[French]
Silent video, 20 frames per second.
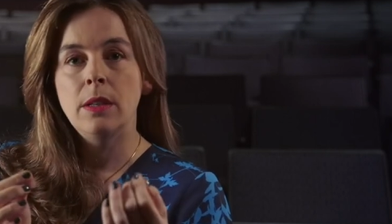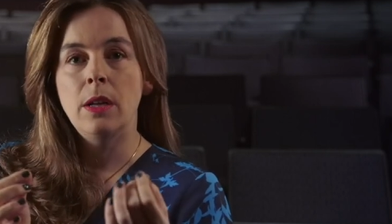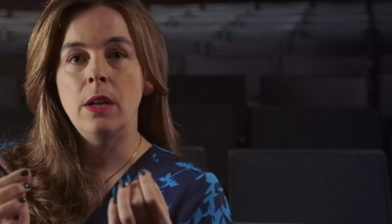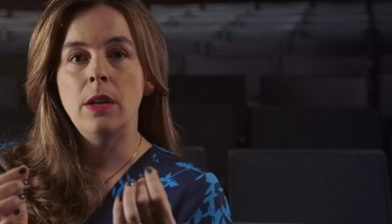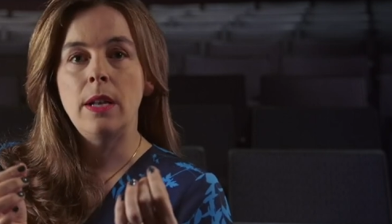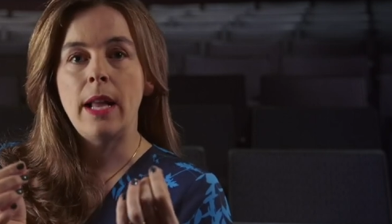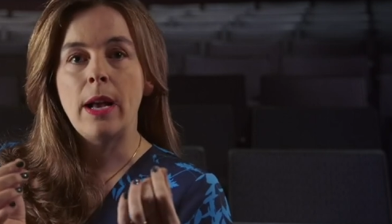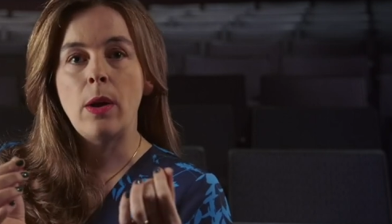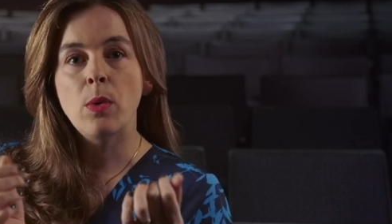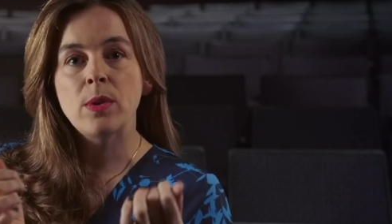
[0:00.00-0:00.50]

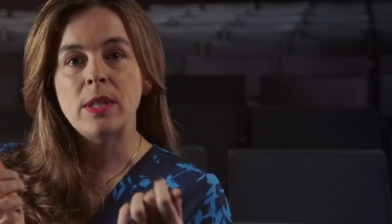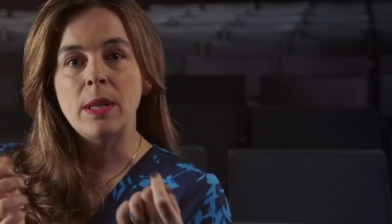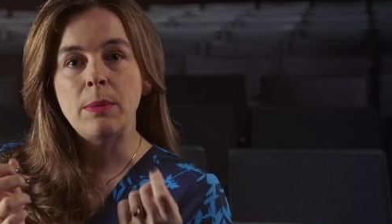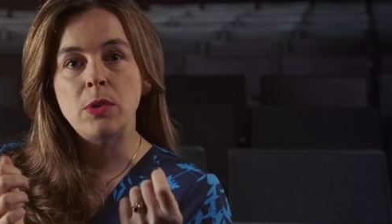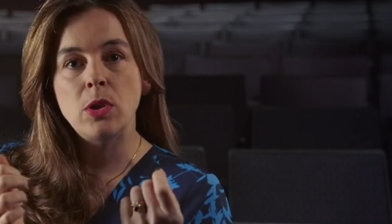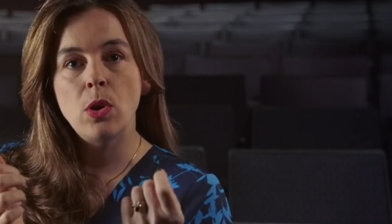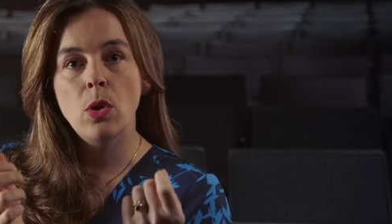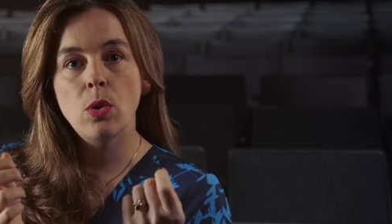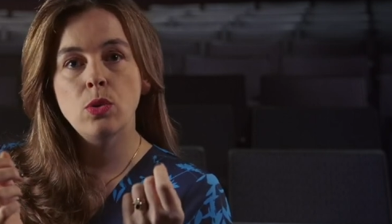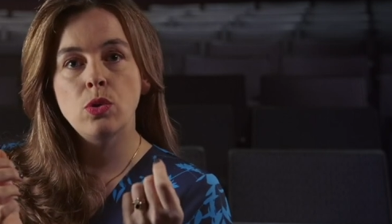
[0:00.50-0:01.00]
euh, la
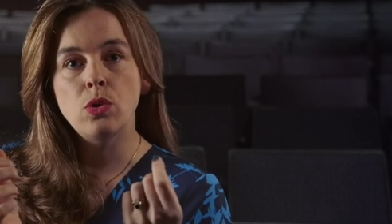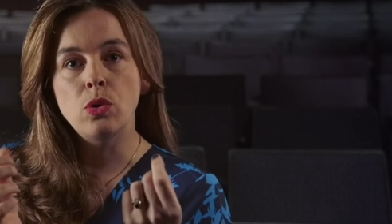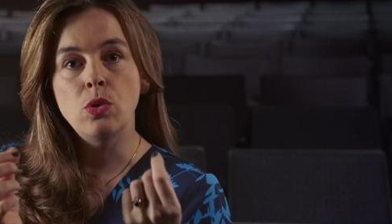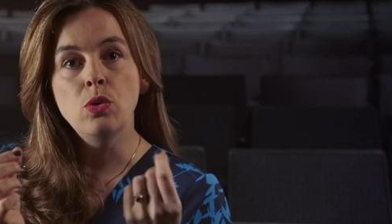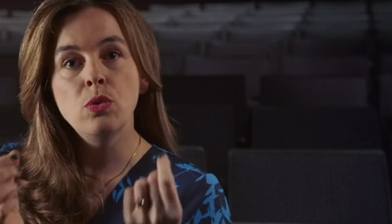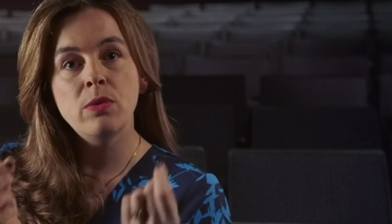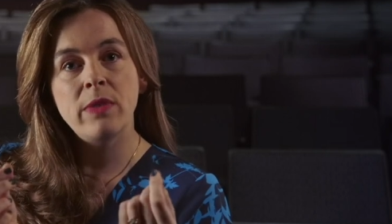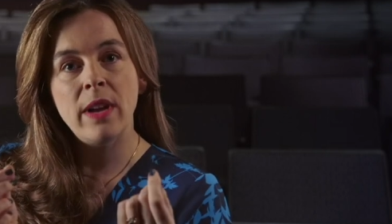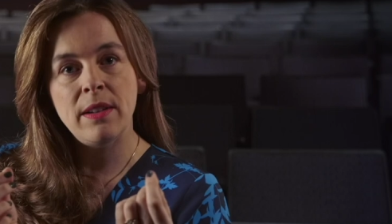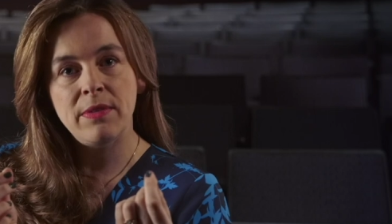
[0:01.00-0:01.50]
conception
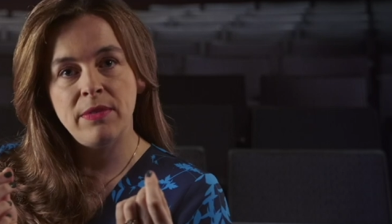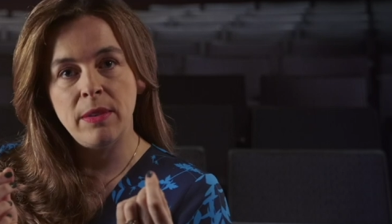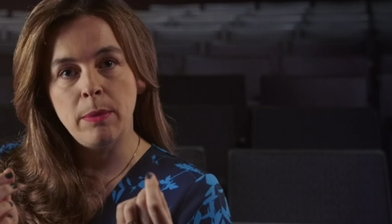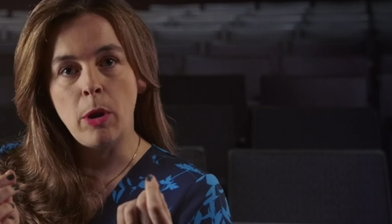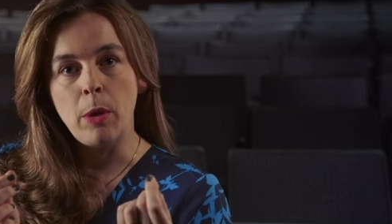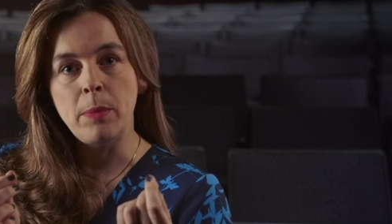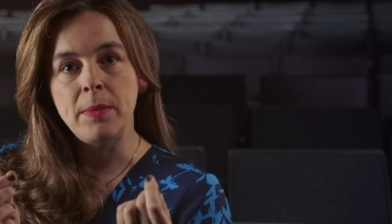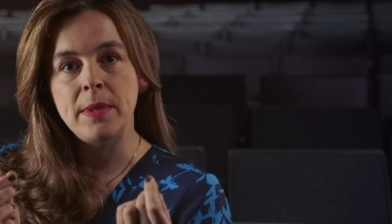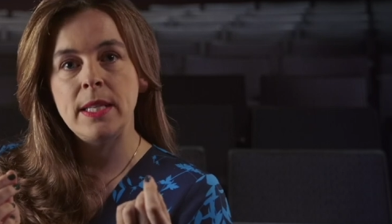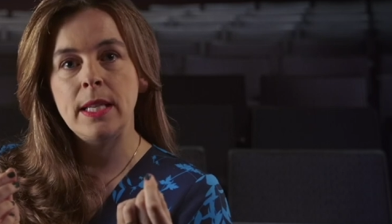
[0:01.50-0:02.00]
d'une nouvelle
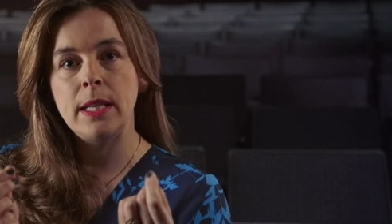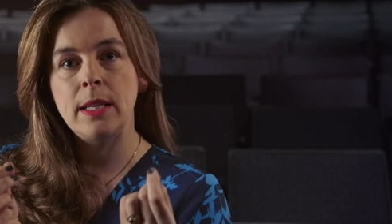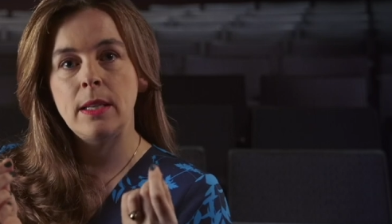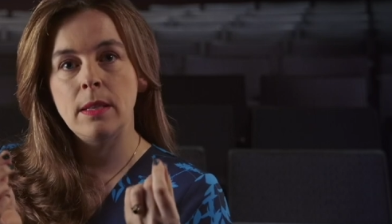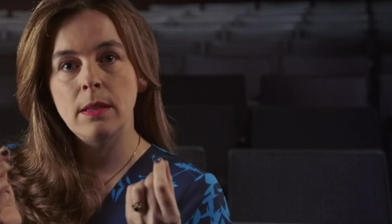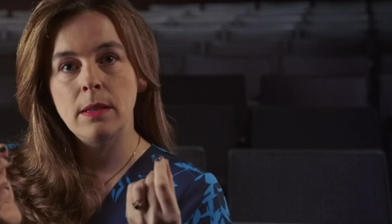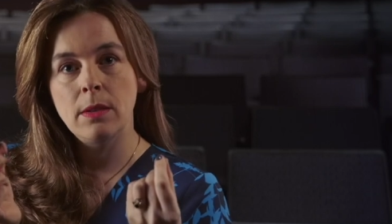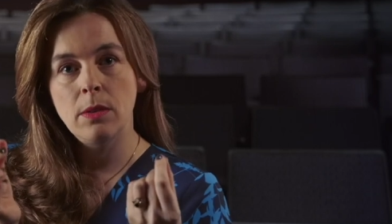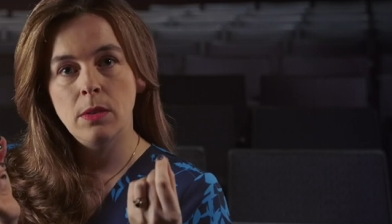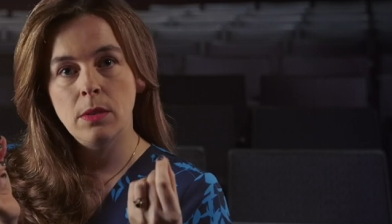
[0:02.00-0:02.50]
fibre
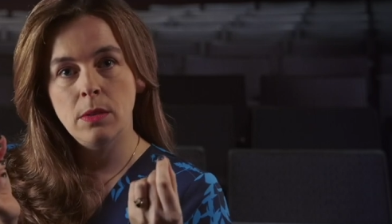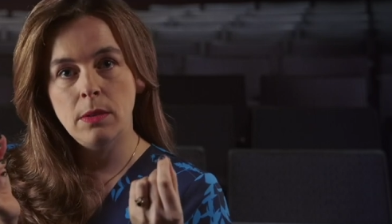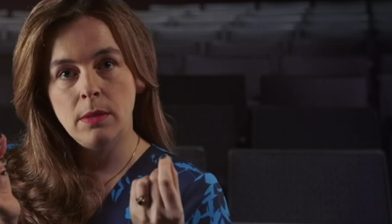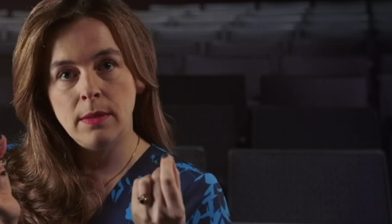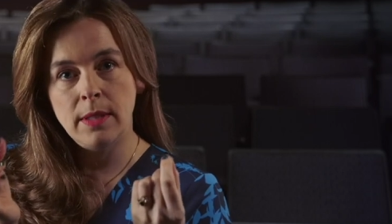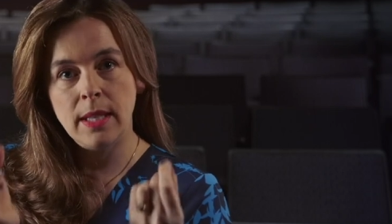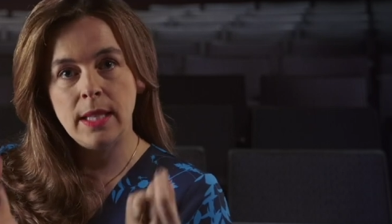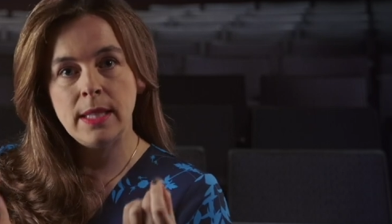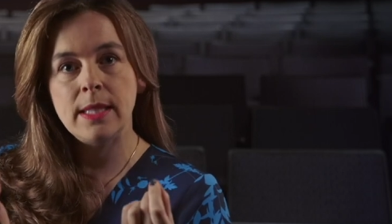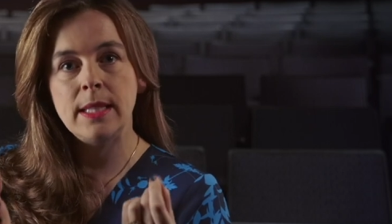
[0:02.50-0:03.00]
optique
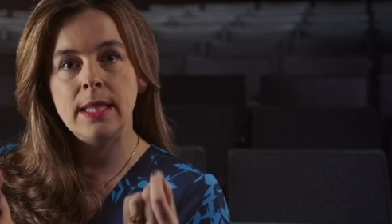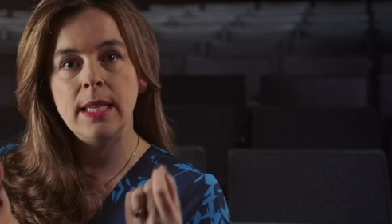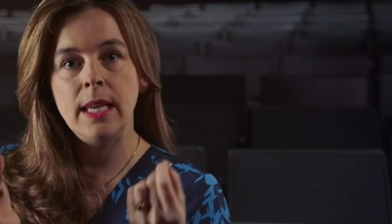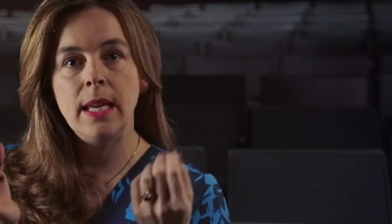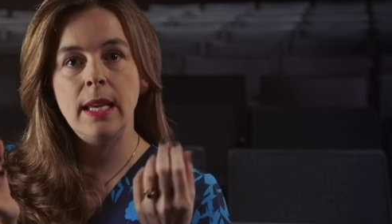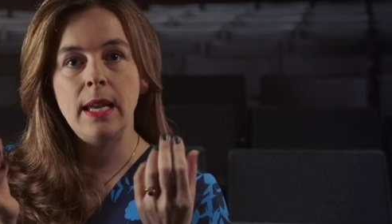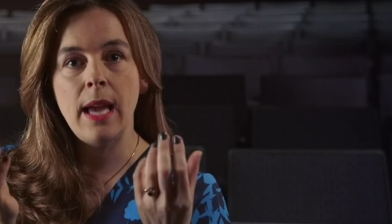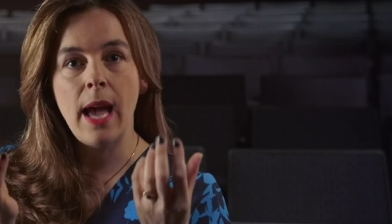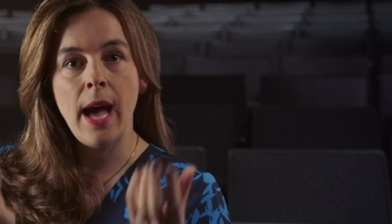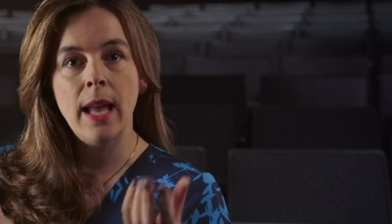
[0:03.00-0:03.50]

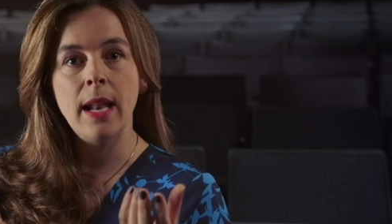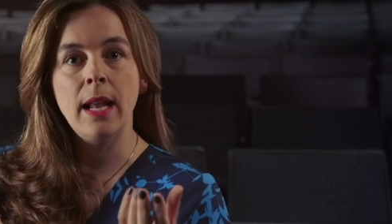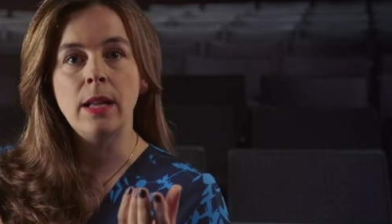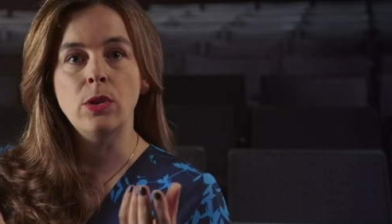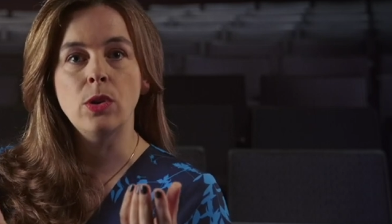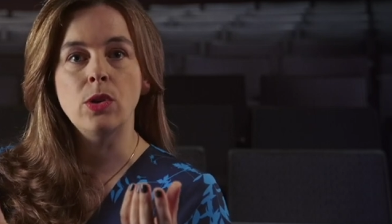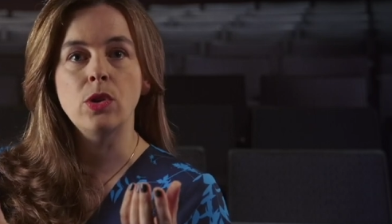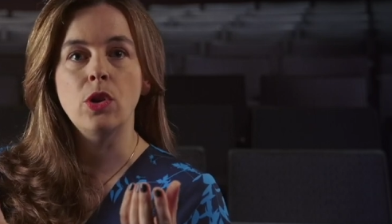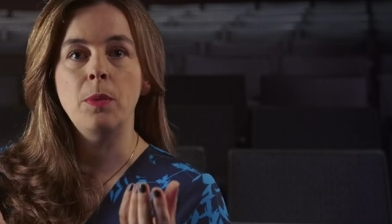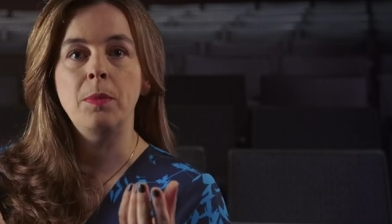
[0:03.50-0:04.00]
dédiée à
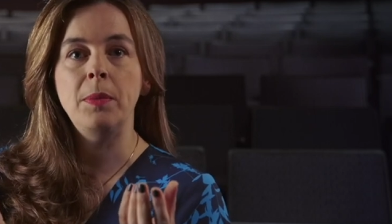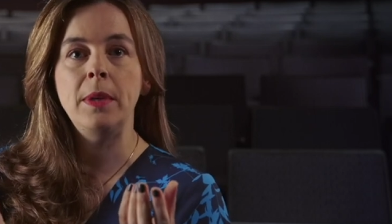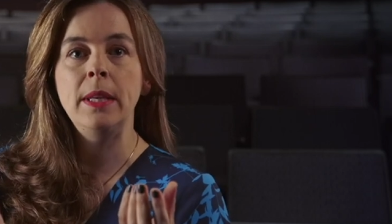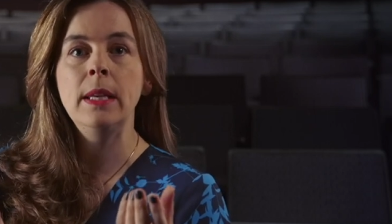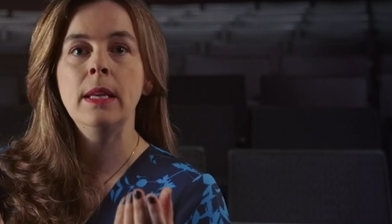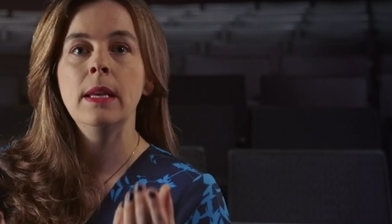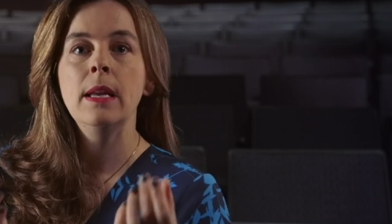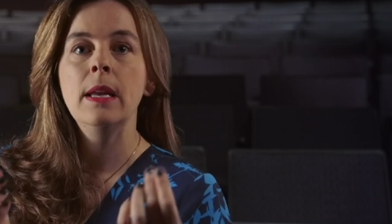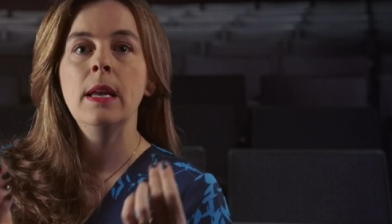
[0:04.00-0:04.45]
l'endoscopie,